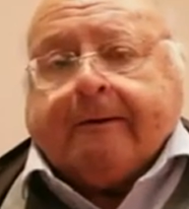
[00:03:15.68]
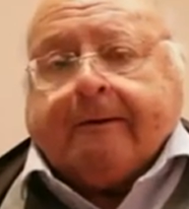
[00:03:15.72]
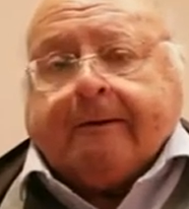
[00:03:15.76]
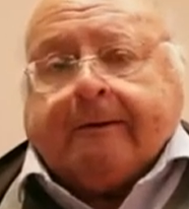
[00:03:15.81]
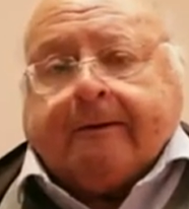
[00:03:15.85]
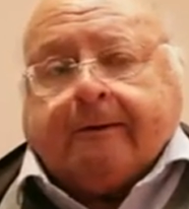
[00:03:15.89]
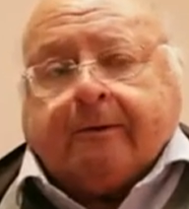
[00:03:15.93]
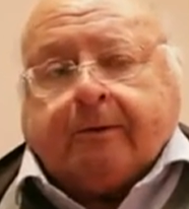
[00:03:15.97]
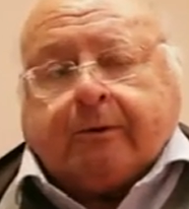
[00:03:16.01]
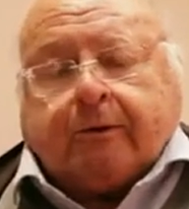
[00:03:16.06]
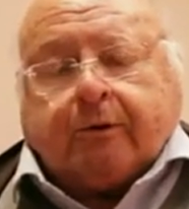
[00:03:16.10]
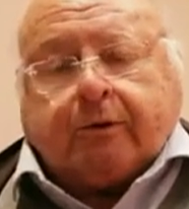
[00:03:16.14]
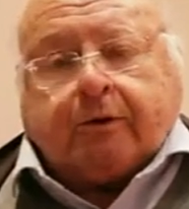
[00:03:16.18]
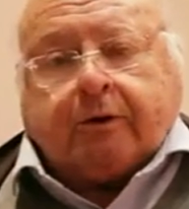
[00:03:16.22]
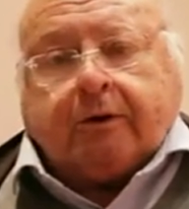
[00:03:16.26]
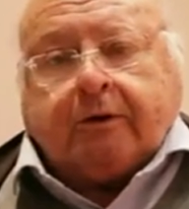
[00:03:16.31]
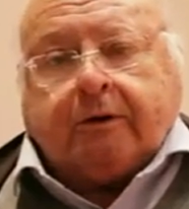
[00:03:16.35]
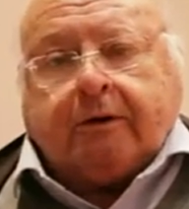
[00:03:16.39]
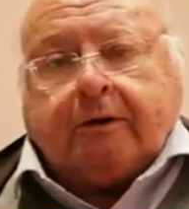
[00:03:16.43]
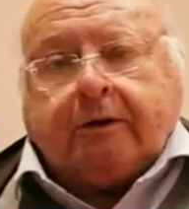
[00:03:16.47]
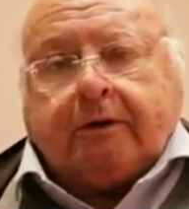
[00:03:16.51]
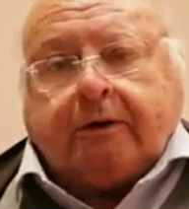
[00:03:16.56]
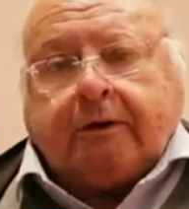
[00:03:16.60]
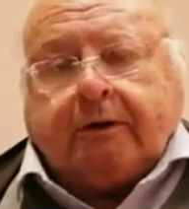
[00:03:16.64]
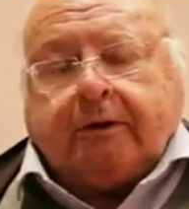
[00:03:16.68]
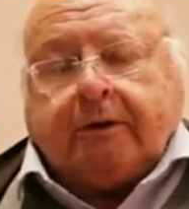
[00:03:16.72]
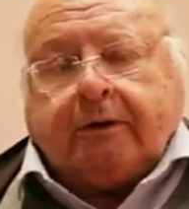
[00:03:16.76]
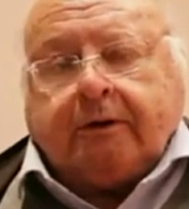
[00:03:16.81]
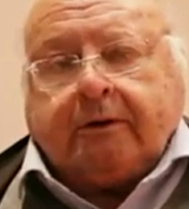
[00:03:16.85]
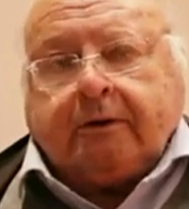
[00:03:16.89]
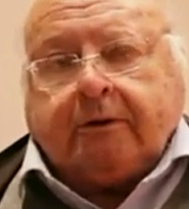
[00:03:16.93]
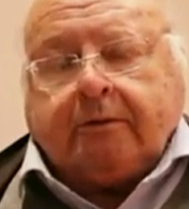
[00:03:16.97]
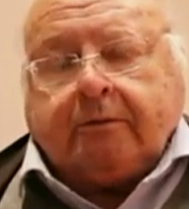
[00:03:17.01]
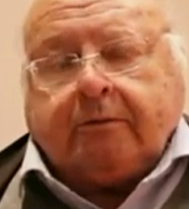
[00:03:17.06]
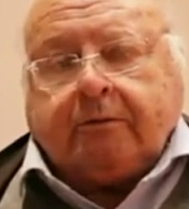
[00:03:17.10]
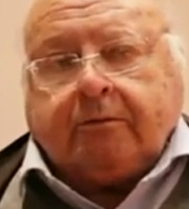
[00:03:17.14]
di tutto.
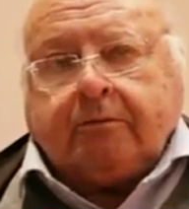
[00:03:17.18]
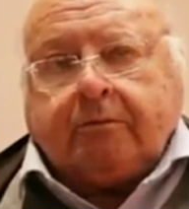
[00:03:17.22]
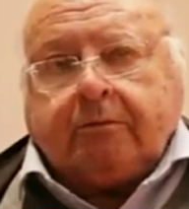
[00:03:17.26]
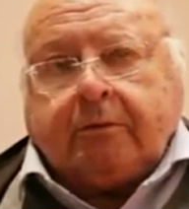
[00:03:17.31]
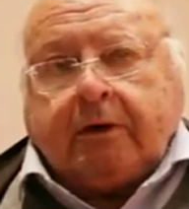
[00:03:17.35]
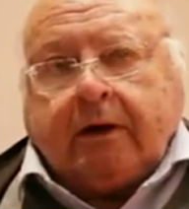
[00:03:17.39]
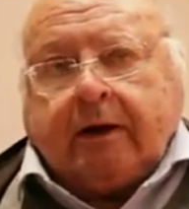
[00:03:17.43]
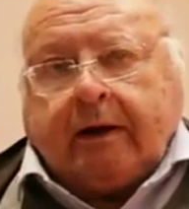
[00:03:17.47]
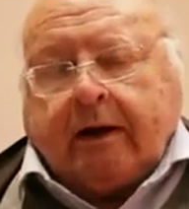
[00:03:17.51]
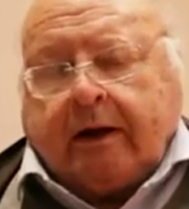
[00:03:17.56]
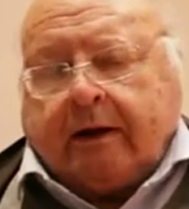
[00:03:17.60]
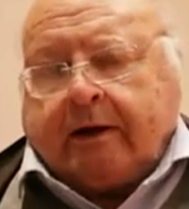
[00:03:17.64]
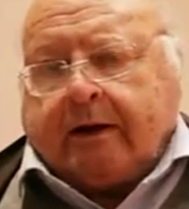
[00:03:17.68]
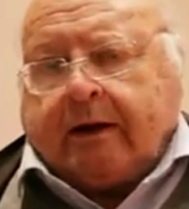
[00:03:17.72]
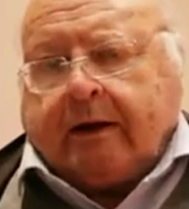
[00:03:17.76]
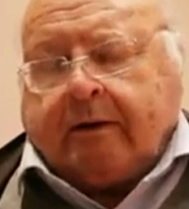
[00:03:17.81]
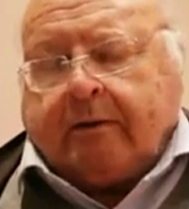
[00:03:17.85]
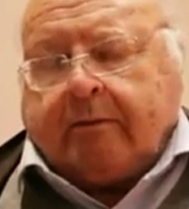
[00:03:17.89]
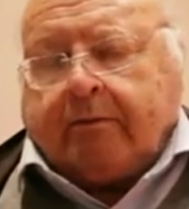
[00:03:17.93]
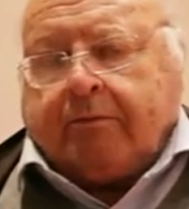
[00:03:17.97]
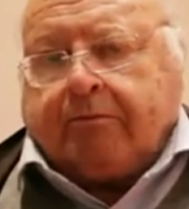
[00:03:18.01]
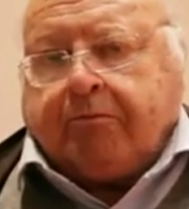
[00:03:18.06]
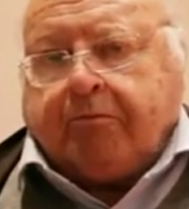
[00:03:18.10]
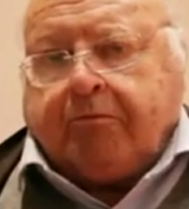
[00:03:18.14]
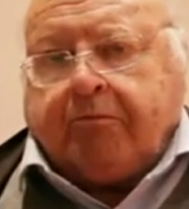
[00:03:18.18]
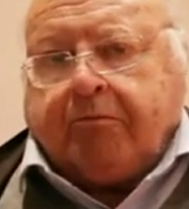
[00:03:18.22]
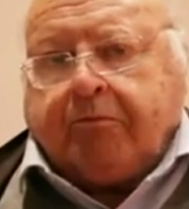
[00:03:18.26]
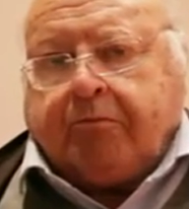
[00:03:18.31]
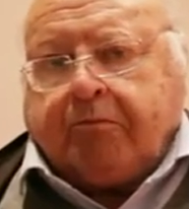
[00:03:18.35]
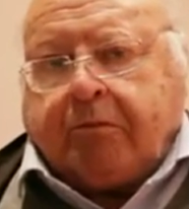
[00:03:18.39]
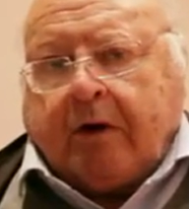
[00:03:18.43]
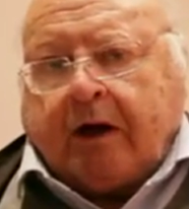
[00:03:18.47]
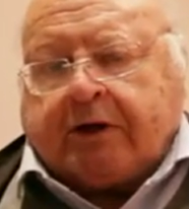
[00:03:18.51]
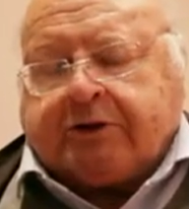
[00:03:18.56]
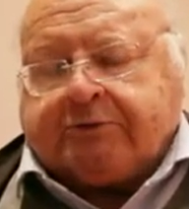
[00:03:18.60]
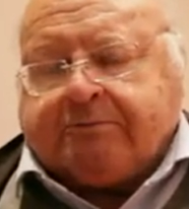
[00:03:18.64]
E, ehm, e anche
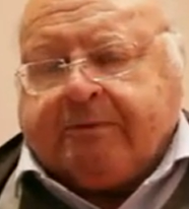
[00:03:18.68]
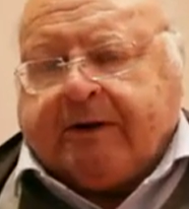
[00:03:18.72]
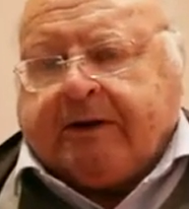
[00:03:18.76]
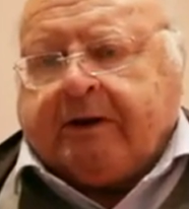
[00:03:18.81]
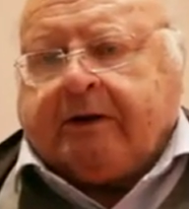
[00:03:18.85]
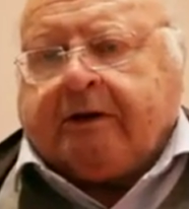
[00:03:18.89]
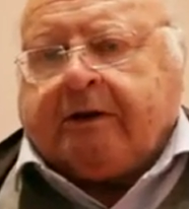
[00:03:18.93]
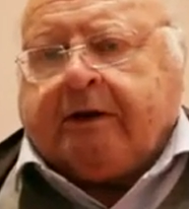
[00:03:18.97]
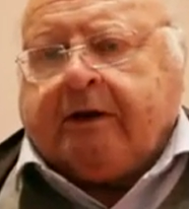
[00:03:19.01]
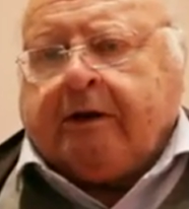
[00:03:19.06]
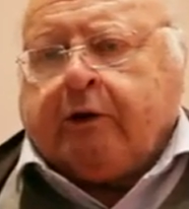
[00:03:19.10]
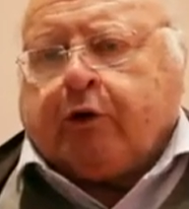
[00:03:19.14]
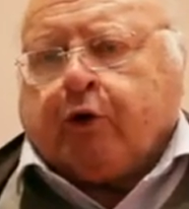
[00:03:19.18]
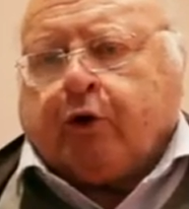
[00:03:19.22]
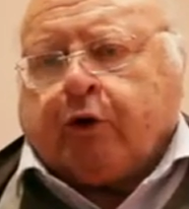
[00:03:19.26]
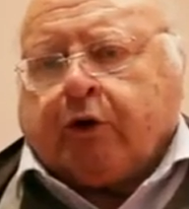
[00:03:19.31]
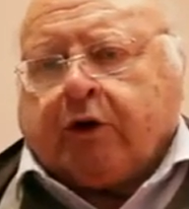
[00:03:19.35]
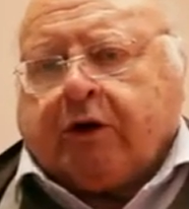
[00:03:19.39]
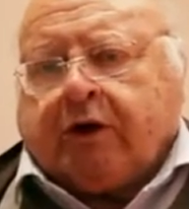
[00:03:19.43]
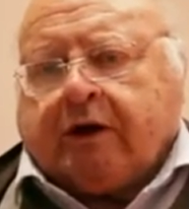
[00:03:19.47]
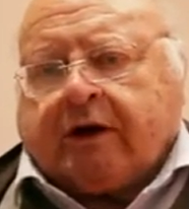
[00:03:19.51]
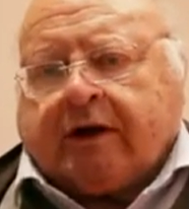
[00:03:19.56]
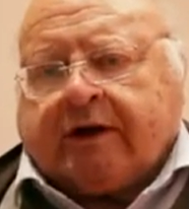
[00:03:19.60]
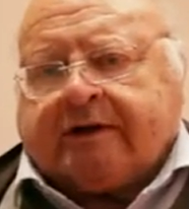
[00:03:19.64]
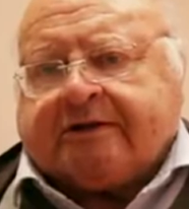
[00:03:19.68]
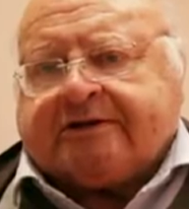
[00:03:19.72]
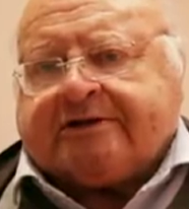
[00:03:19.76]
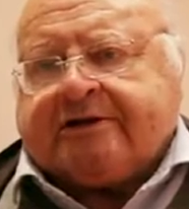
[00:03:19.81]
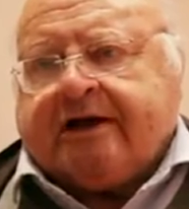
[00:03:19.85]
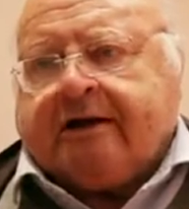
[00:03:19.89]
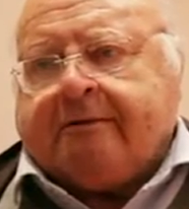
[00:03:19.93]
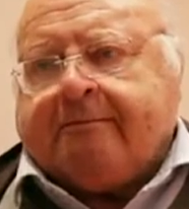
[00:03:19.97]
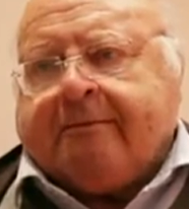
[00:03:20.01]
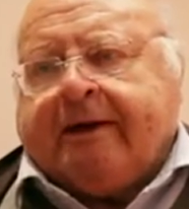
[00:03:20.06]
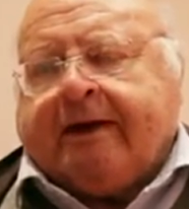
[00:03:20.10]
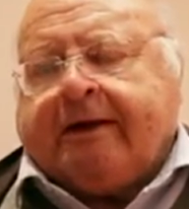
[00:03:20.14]
ha smentito chi
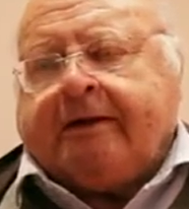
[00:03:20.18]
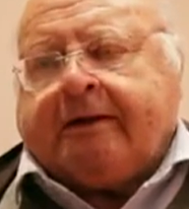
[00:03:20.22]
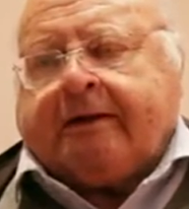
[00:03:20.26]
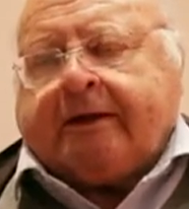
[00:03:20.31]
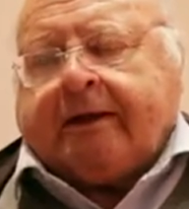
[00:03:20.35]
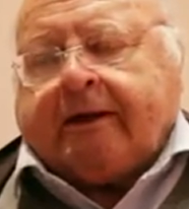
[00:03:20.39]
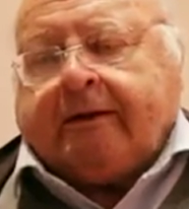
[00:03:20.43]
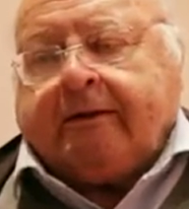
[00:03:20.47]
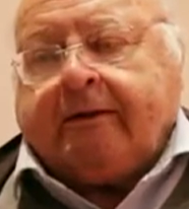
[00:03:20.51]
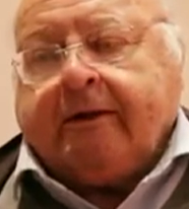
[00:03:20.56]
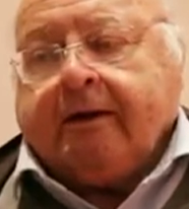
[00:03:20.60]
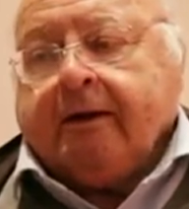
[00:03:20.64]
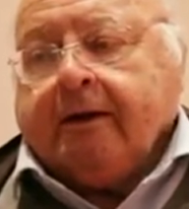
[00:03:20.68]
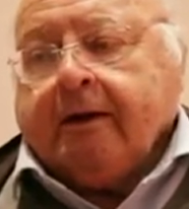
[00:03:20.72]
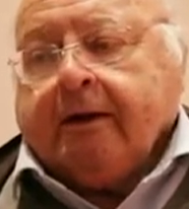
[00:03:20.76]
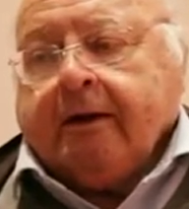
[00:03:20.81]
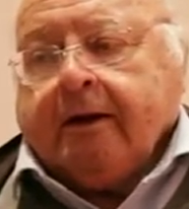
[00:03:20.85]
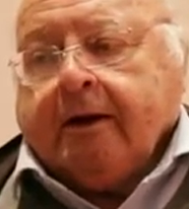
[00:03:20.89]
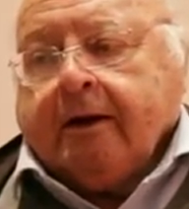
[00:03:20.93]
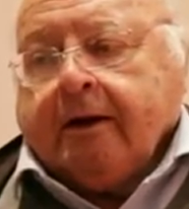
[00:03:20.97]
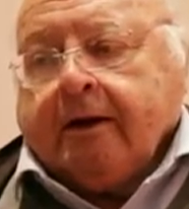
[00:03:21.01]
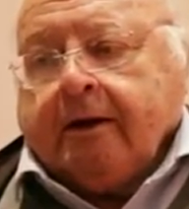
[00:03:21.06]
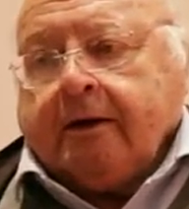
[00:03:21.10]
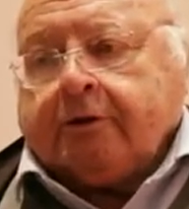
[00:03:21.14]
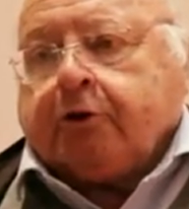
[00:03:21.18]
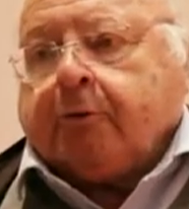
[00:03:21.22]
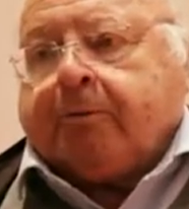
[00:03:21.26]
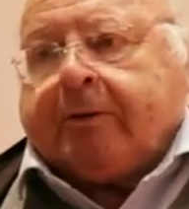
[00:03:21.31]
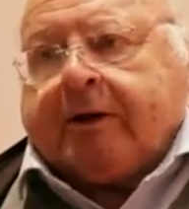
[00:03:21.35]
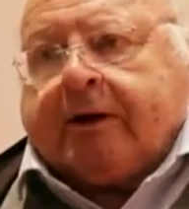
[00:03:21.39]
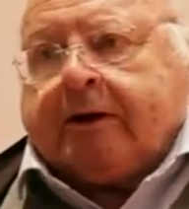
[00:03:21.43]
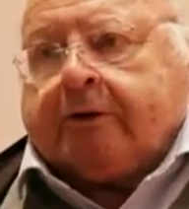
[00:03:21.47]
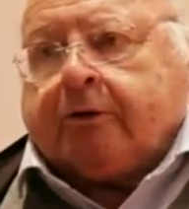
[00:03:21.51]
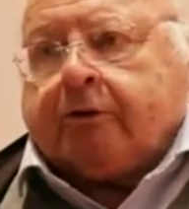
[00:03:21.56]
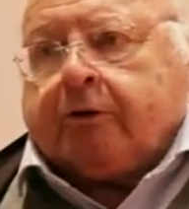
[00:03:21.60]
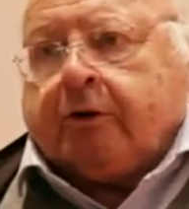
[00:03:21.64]
razzialmente, sto
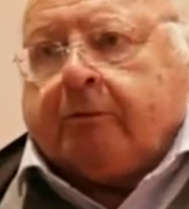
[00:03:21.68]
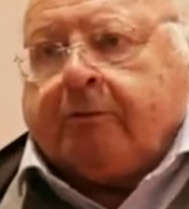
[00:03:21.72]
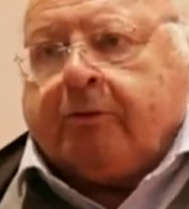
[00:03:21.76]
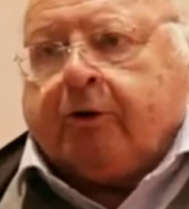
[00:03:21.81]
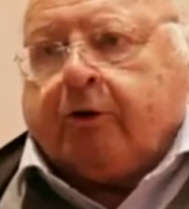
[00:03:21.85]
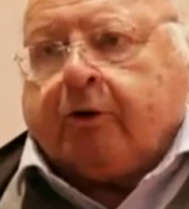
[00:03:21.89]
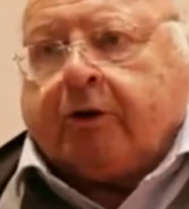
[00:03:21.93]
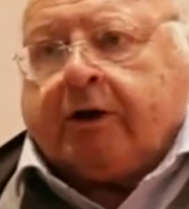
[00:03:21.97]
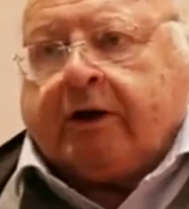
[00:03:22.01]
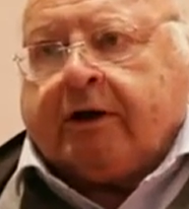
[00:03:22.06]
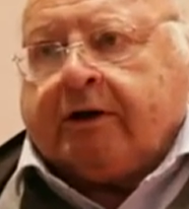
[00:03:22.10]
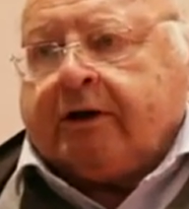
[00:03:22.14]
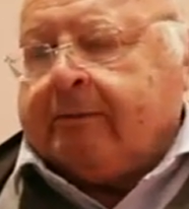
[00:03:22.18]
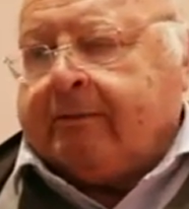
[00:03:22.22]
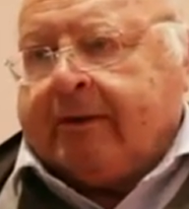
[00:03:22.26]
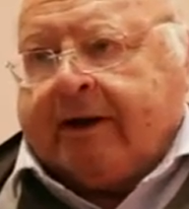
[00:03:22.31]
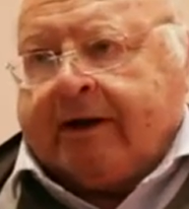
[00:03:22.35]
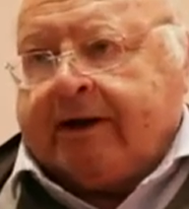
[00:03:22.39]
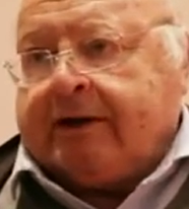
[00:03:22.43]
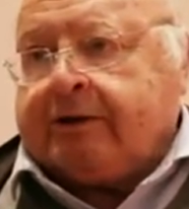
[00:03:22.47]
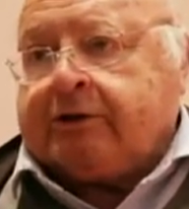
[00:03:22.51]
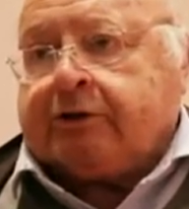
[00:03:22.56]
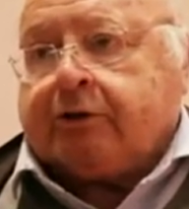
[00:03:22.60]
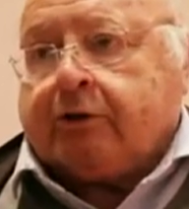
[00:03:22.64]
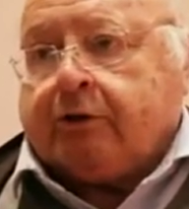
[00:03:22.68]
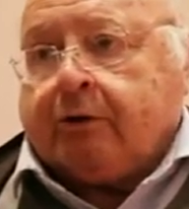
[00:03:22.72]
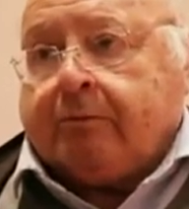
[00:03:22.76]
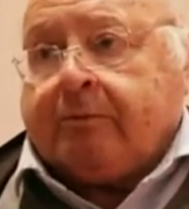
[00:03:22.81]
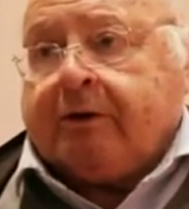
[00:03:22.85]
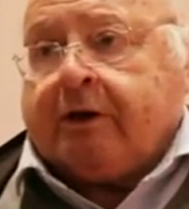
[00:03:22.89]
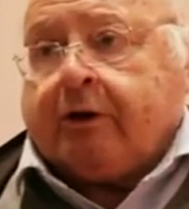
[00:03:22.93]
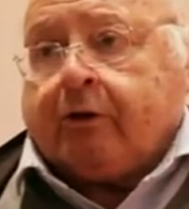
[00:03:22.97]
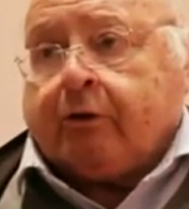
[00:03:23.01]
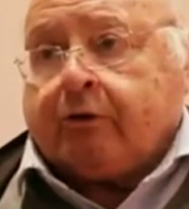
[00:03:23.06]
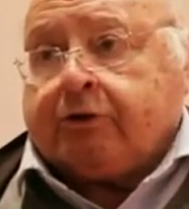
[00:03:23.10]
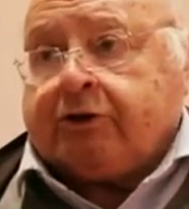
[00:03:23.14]
parlando del mio grande maestro e
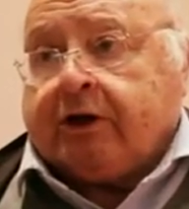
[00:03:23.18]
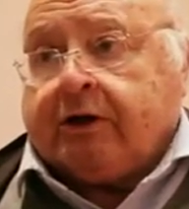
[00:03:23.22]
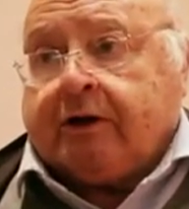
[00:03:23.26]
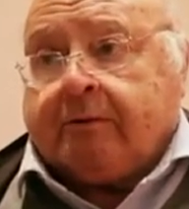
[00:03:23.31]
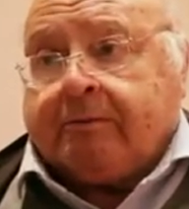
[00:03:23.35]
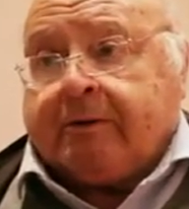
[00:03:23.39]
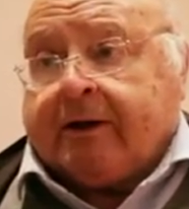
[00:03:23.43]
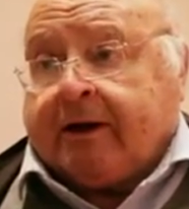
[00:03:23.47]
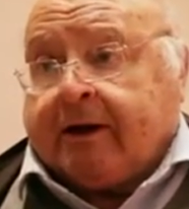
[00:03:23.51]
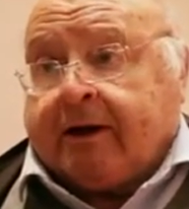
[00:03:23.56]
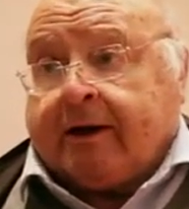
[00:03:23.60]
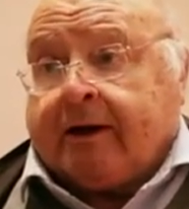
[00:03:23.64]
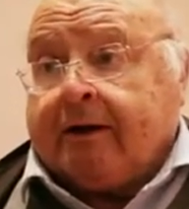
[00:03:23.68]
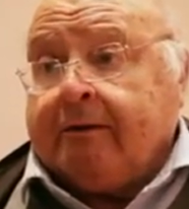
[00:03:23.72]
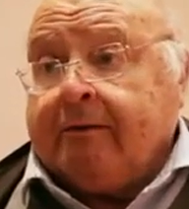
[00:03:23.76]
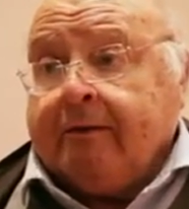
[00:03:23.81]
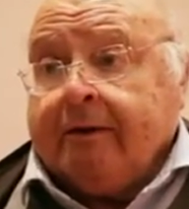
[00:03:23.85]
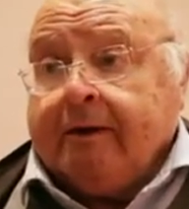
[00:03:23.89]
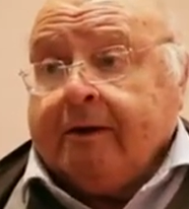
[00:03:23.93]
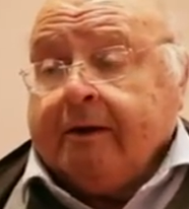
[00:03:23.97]
amico Gianni Brera,